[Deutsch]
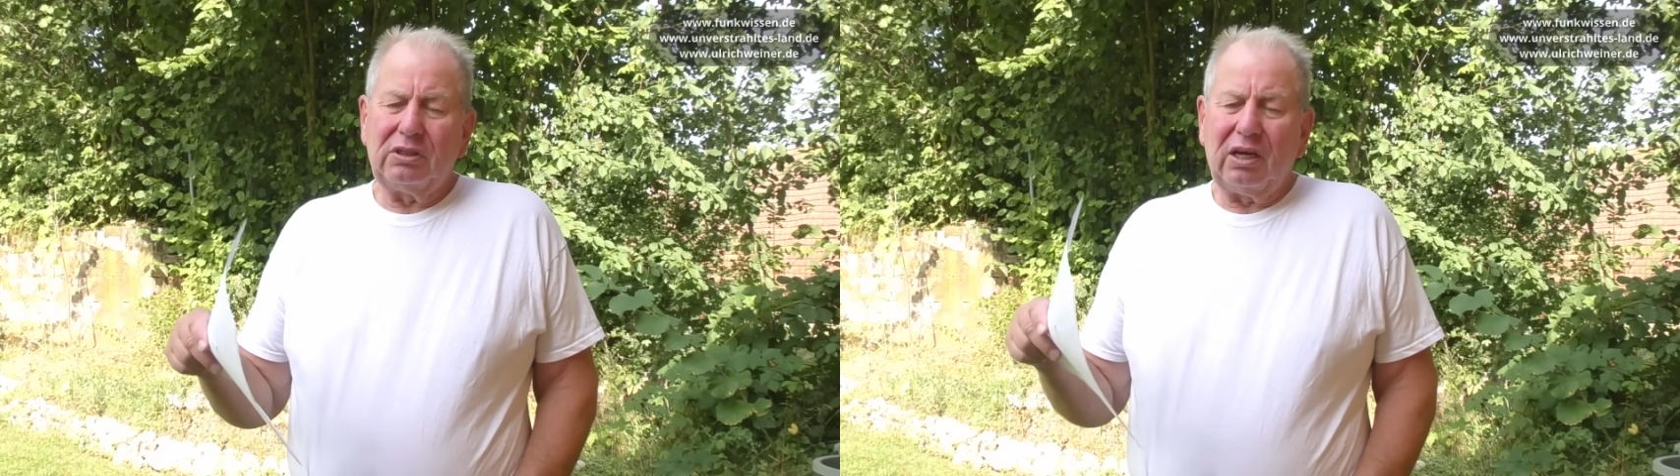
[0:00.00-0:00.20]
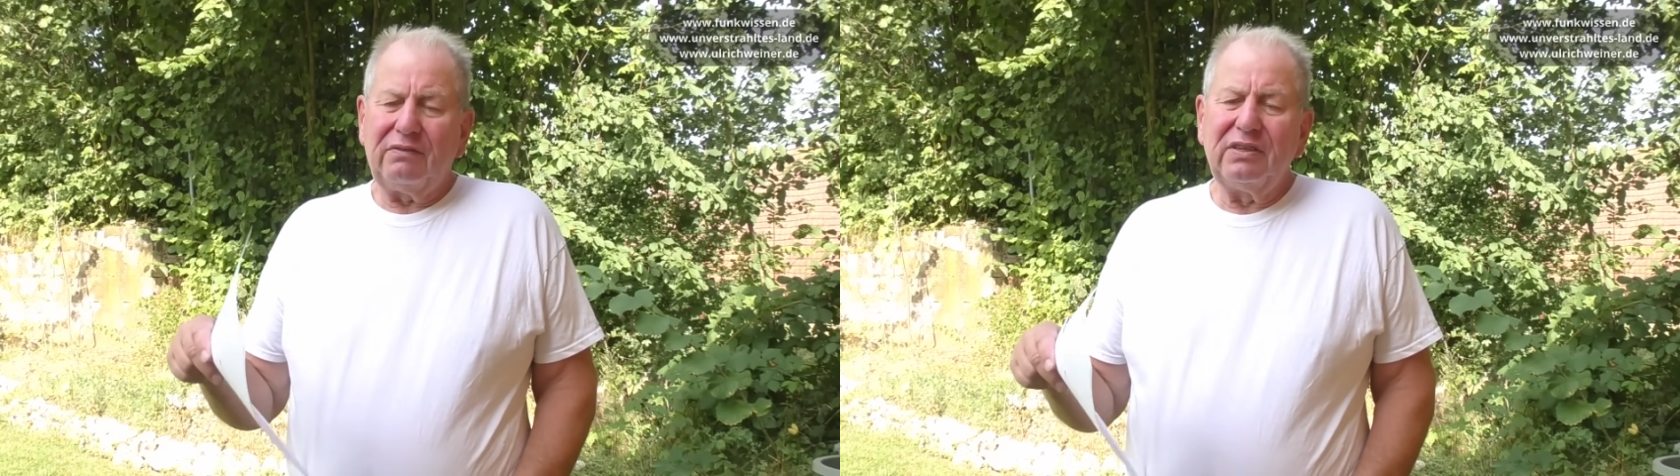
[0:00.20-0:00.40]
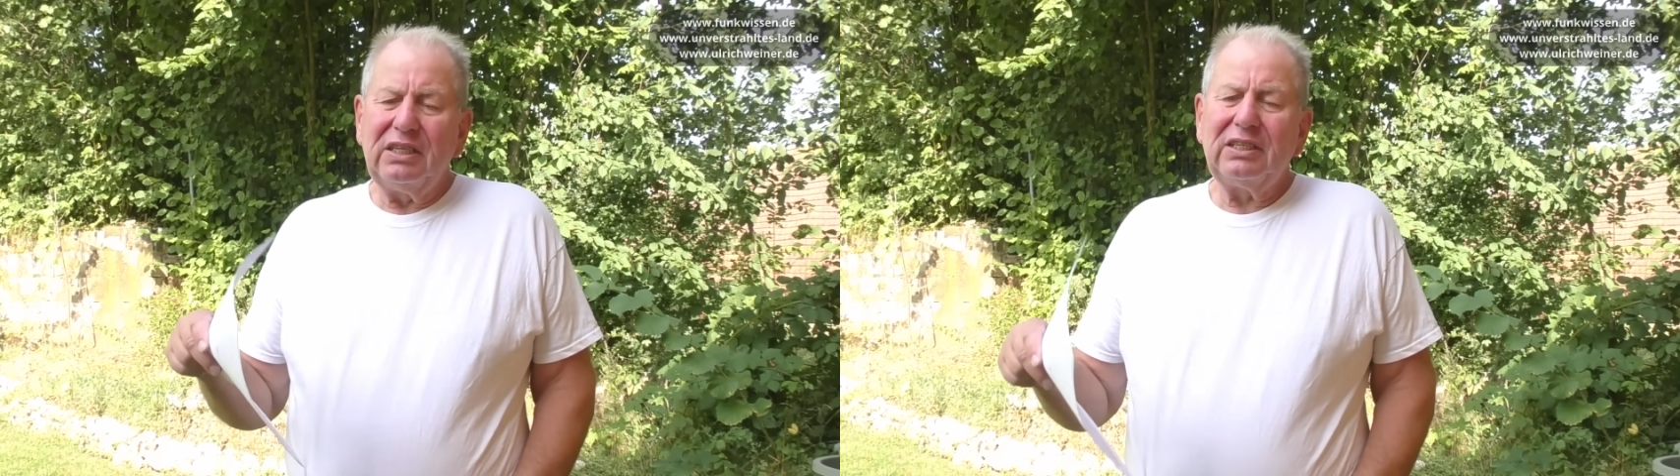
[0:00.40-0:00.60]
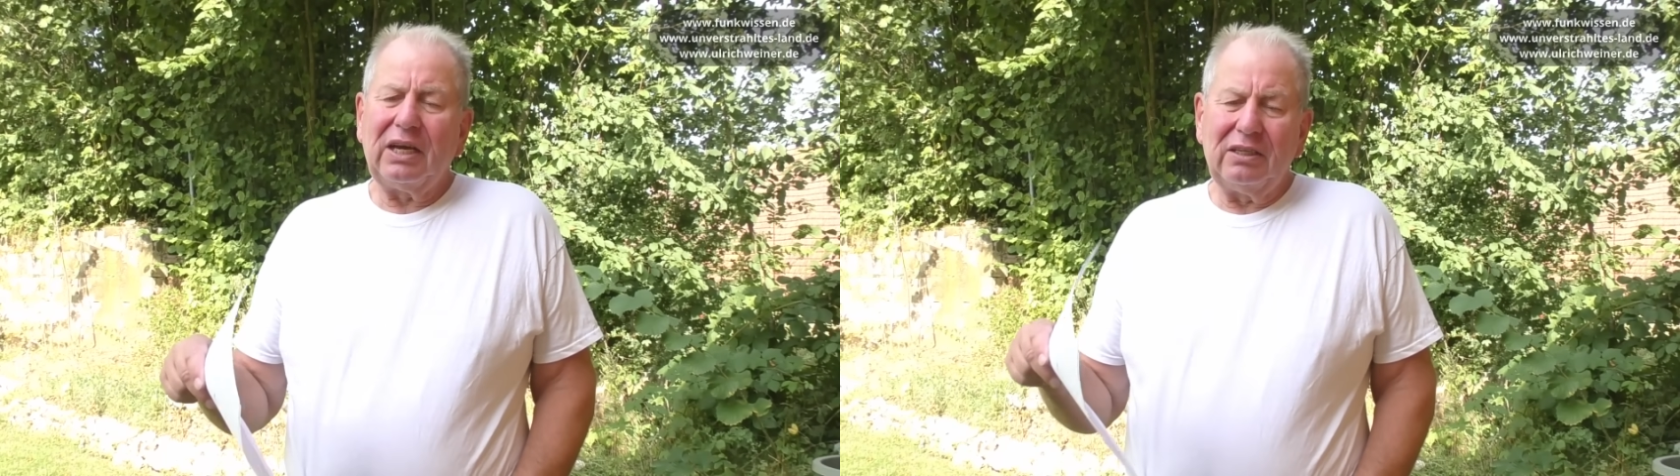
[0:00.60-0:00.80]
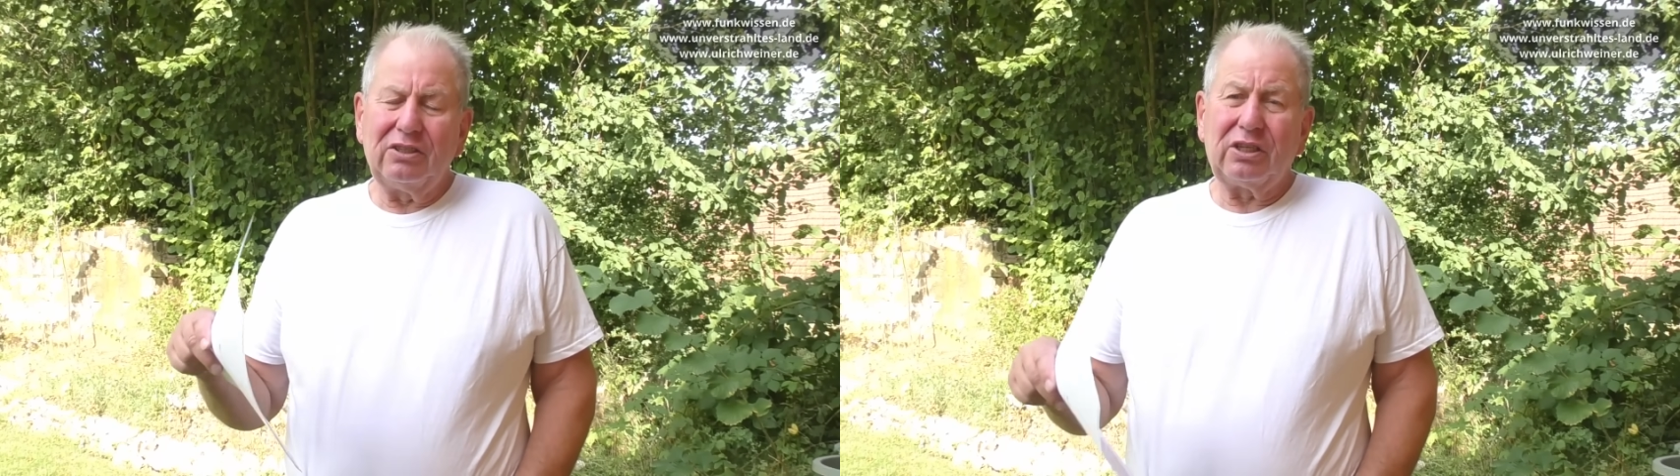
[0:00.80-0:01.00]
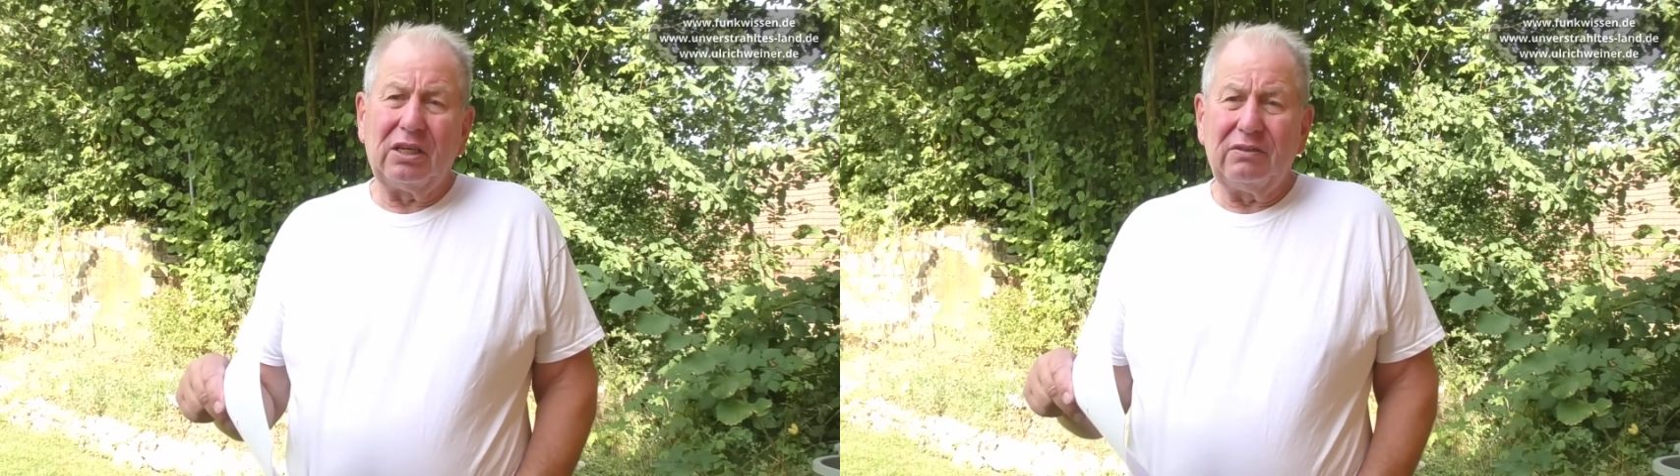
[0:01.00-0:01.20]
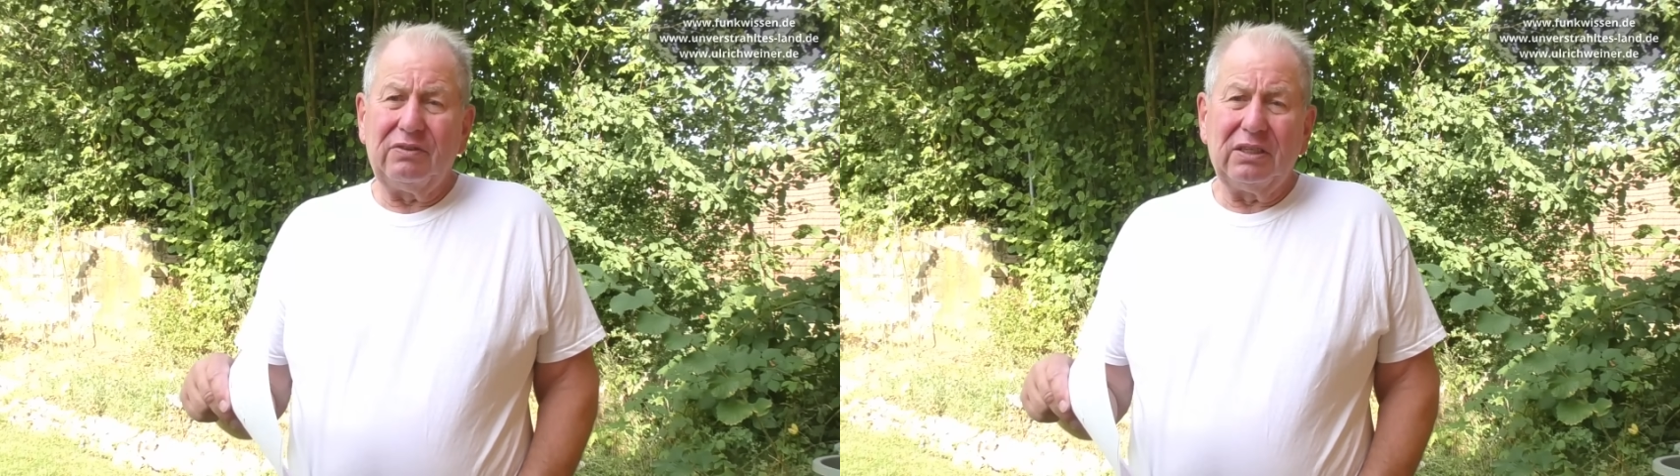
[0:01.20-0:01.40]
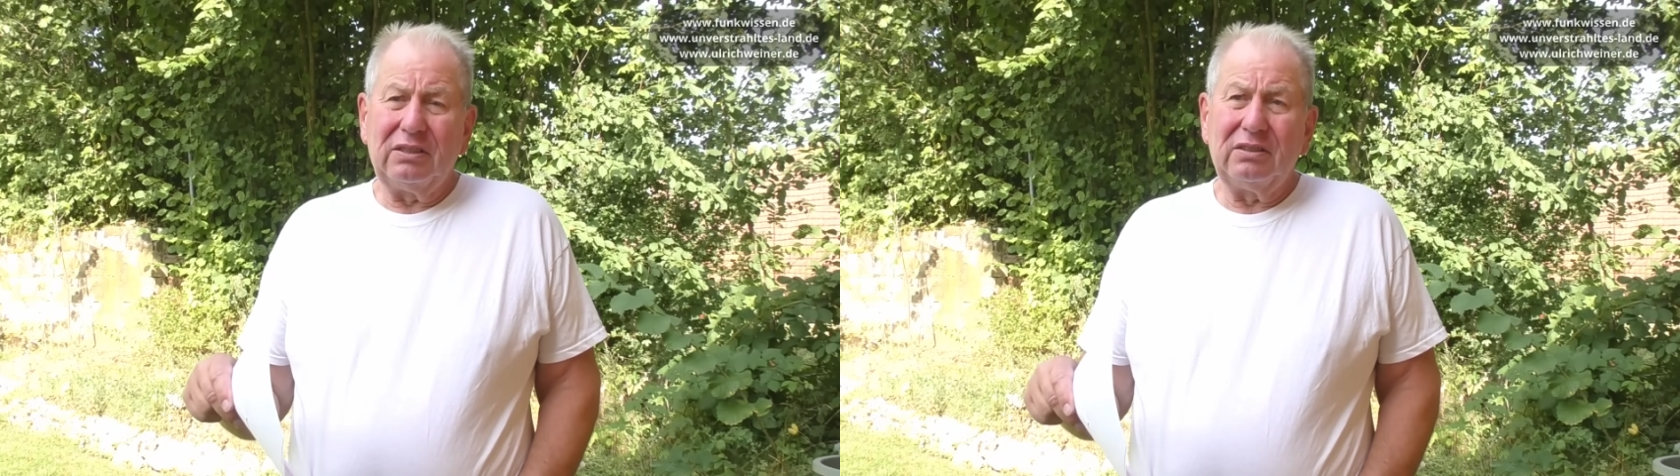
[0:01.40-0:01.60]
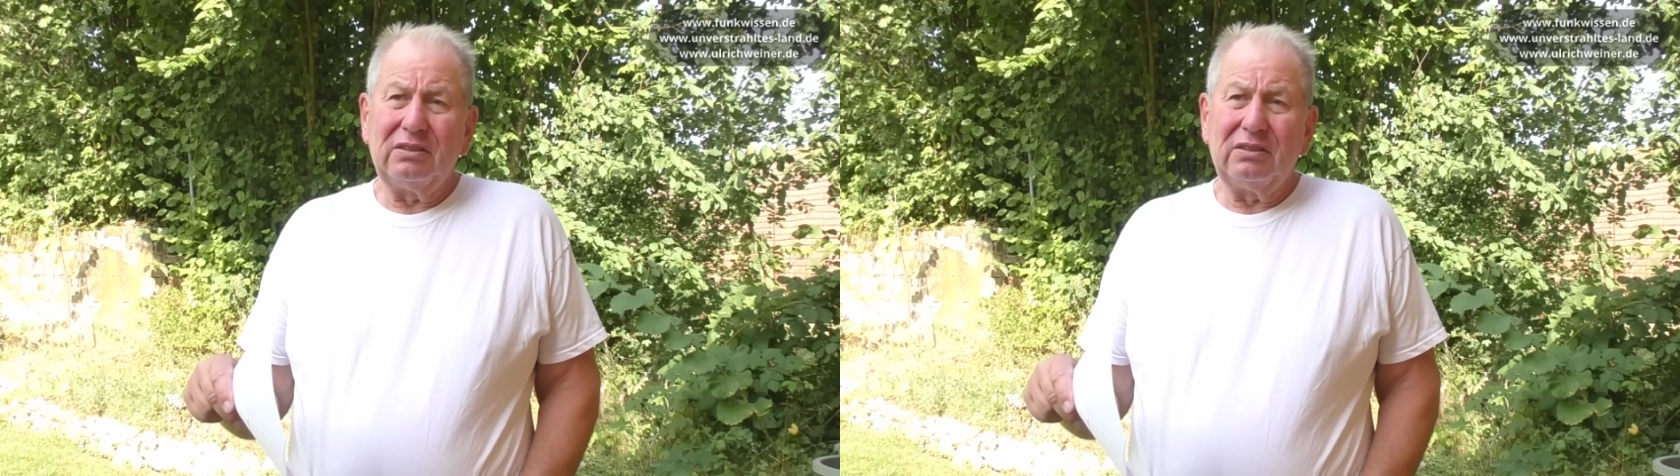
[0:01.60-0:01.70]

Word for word: darf nicht eingestrahlt werden.